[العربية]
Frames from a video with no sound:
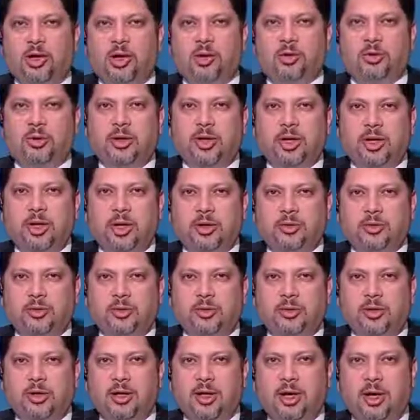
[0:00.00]
الله
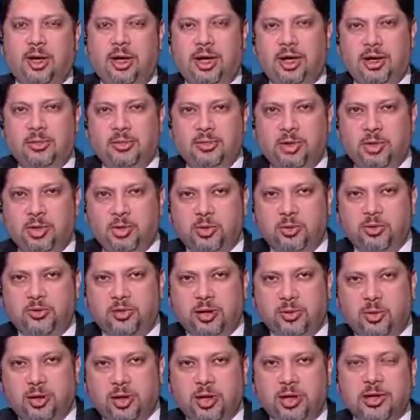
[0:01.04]
وبركاته أهلا بكم
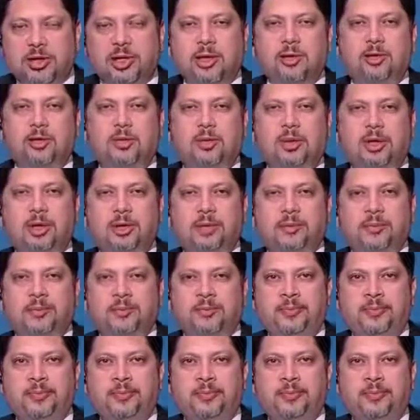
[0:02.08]
في المعجزة الكبرى